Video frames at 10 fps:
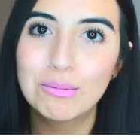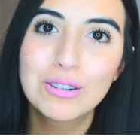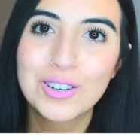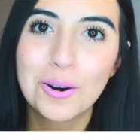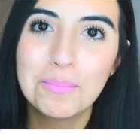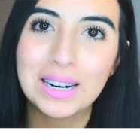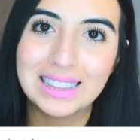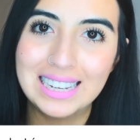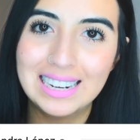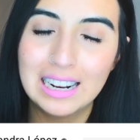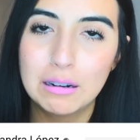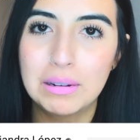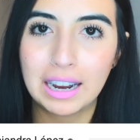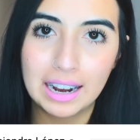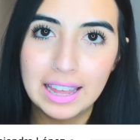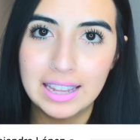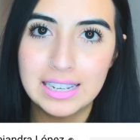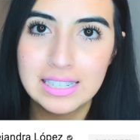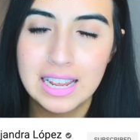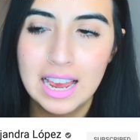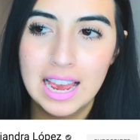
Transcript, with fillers: mucho compartir en mis redes